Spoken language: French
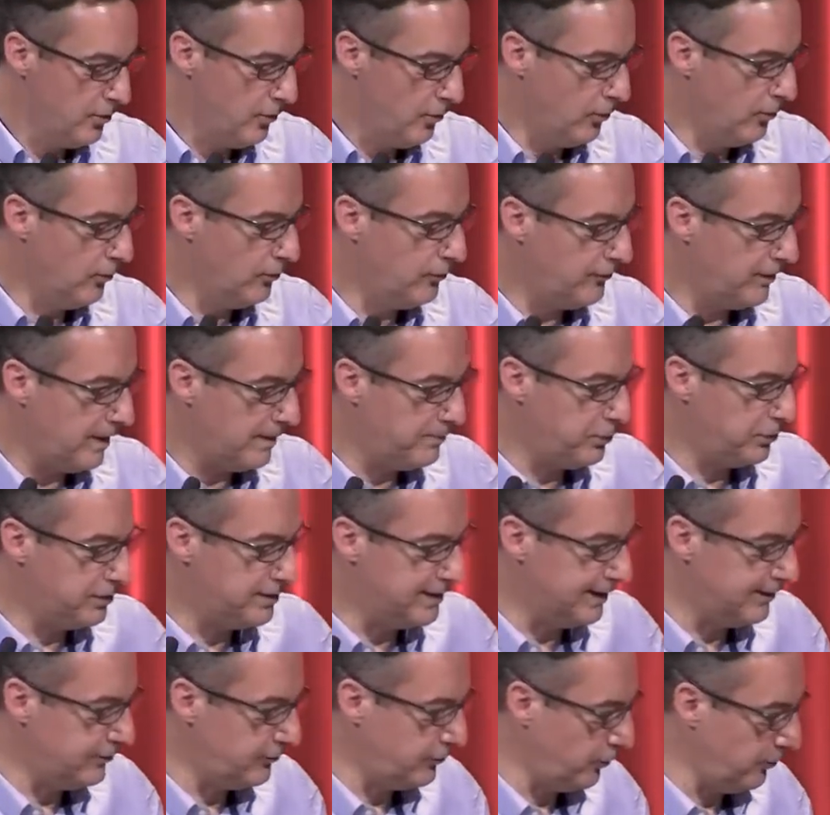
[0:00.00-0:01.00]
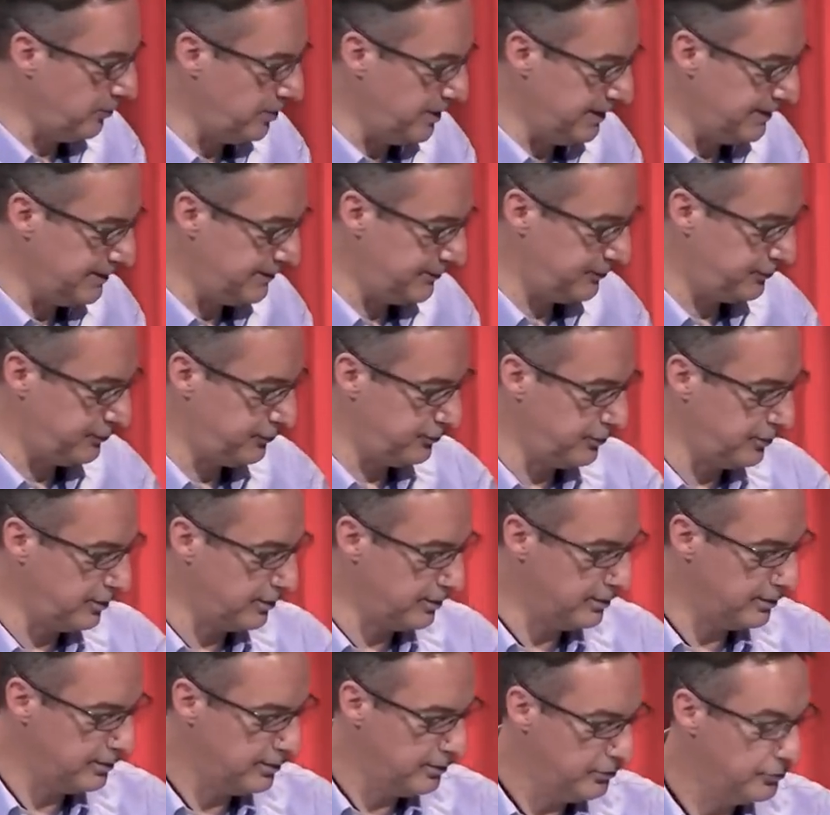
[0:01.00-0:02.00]
on va peut-être tomber sur
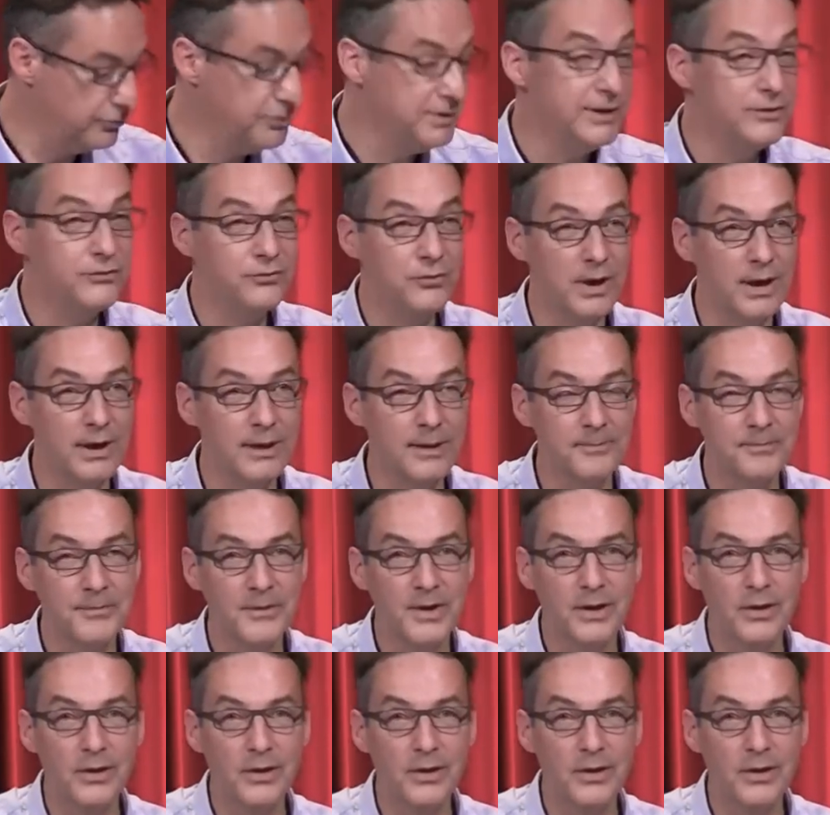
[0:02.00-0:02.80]
euh, une étoile.